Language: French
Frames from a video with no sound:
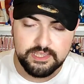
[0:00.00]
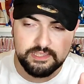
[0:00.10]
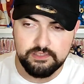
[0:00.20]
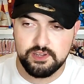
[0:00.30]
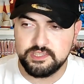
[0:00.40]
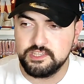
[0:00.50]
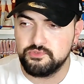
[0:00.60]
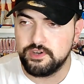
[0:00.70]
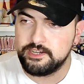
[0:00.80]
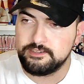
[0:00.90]
C'était dans la
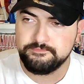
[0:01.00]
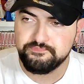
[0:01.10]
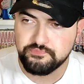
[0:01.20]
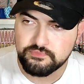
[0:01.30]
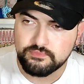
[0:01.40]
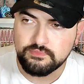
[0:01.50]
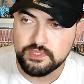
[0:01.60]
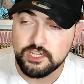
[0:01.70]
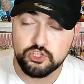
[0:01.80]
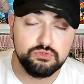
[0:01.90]
saison 1,
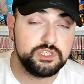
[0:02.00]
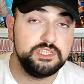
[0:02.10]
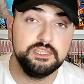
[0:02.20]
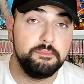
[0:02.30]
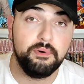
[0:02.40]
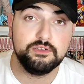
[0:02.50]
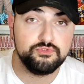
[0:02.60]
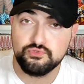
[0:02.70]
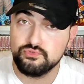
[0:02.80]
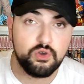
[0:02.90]
chose qui n'est pas
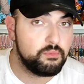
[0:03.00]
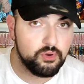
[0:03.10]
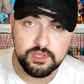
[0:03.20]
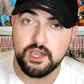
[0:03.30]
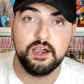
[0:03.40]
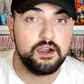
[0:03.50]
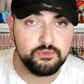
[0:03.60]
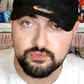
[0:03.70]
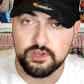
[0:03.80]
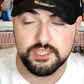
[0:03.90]
du tout dans le manga
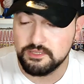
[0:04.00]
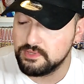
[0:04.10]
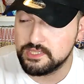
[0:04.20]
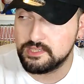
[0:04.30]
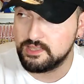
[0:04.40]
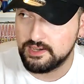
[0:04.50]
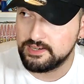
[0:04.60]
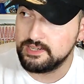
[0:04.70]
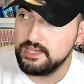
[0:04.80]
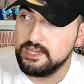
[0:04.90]
ou dans l'anime, etc.
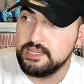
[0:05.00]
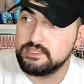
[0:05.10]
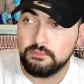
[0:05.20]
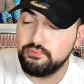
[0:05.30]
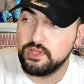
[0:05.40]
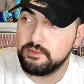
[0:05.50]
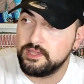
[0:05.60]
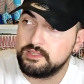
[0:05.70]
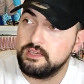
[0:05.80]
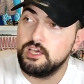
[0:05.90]
Ça puait la merde.